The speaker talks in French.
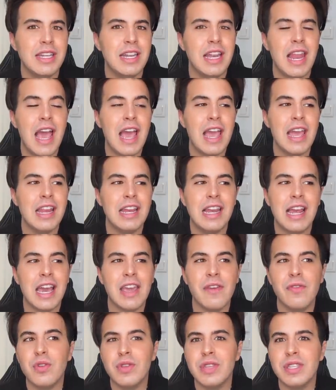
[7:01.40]
Et là, elle
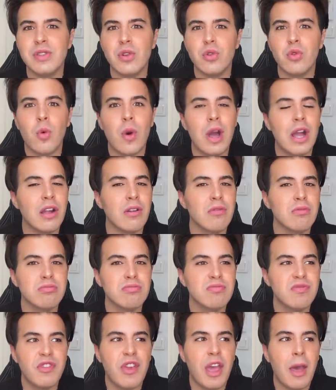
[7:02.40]
arrive dans des endroits
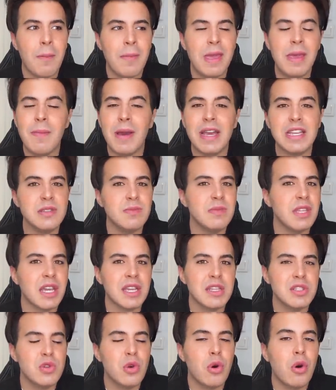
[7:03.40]
par exemple des
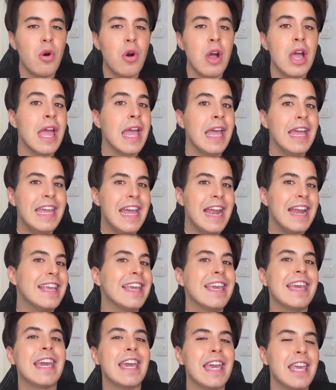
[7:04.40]
restaurants, et
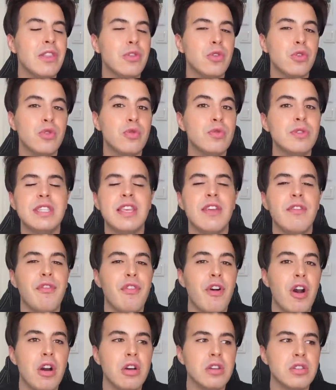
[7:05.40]
elle crie de toutes ses
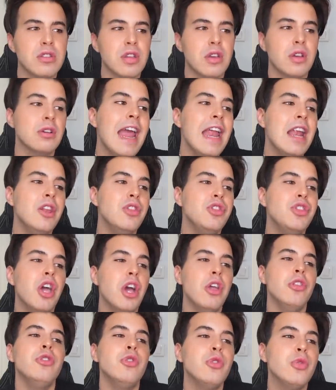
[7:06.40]
forces, euh, elle
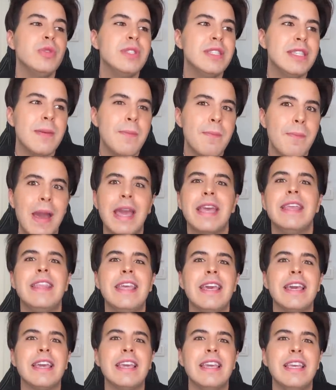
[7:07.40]
donne toutes ses
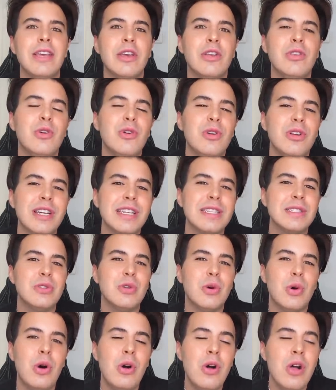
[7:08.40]
bactéries euh, dans le
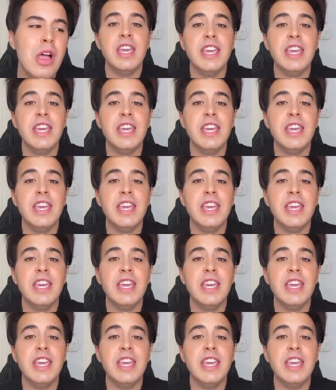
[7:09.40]
restaurant.